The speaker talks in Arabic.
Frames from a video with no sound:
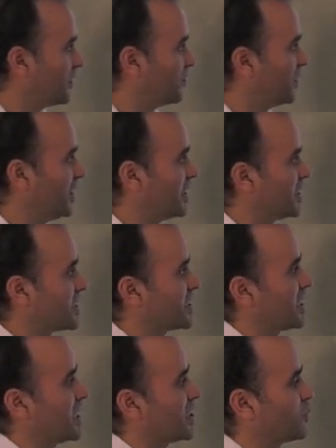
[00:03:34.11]
في
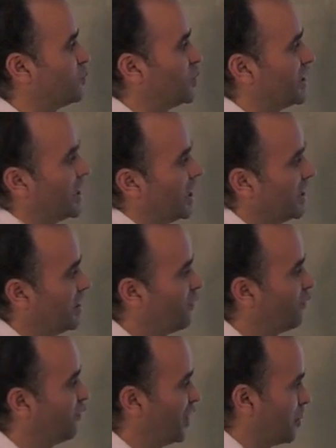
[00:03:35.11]
ثلاث بلدان
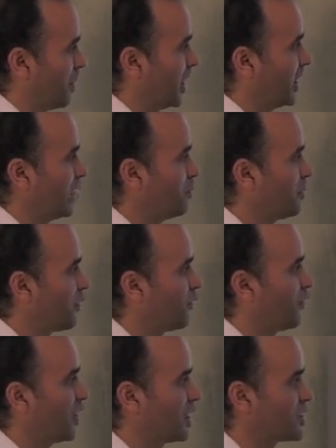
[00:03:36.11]
في المغرب
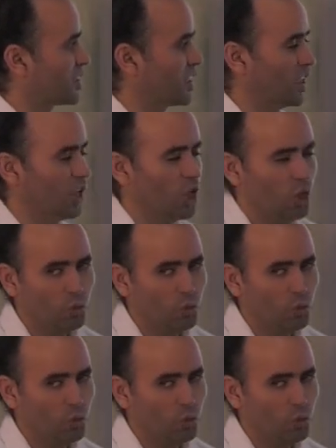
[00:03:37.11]
فرنسا